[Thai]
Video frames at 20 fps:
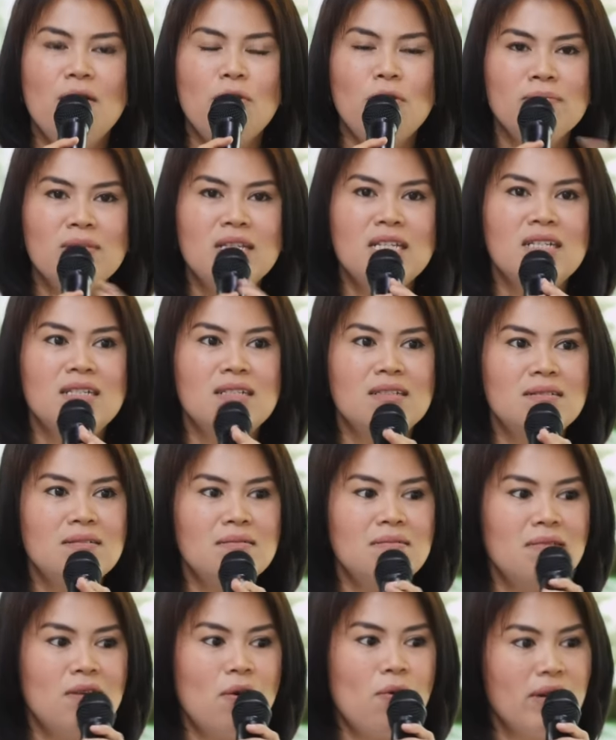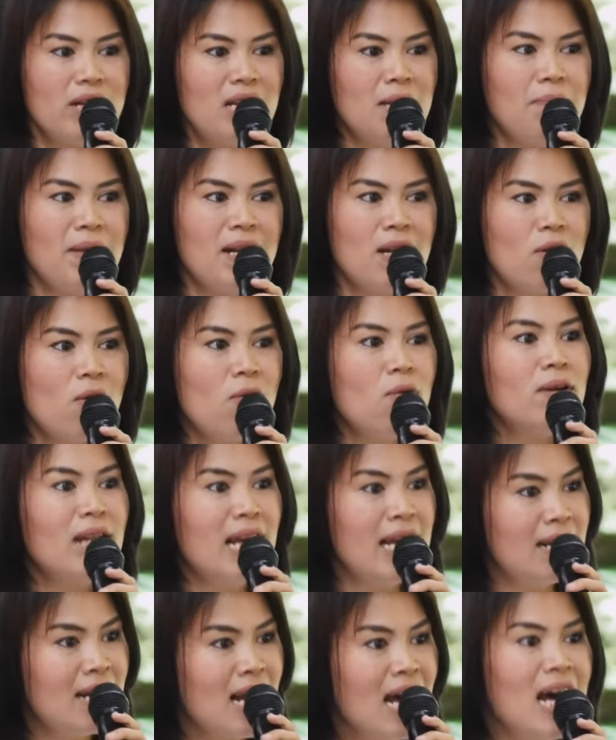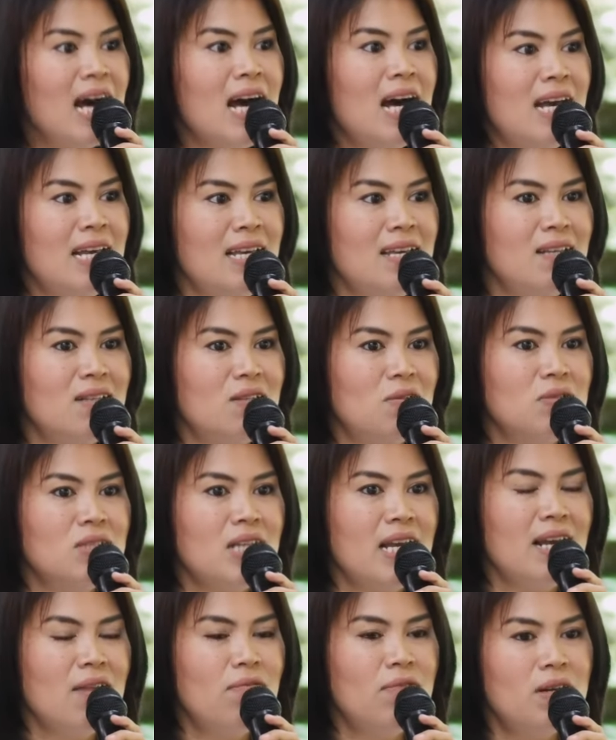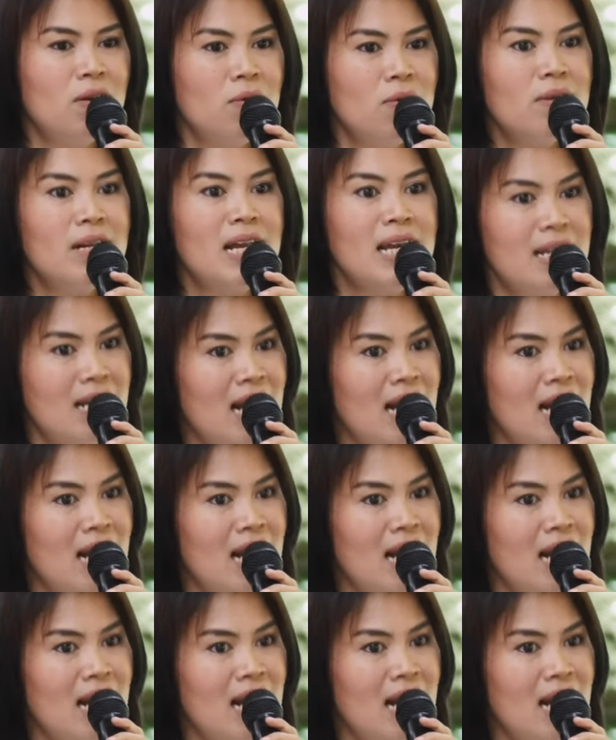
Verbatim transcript: รวมถึงคนที่เป็นโรคร้ายๆต้องใช้คำว่าโรค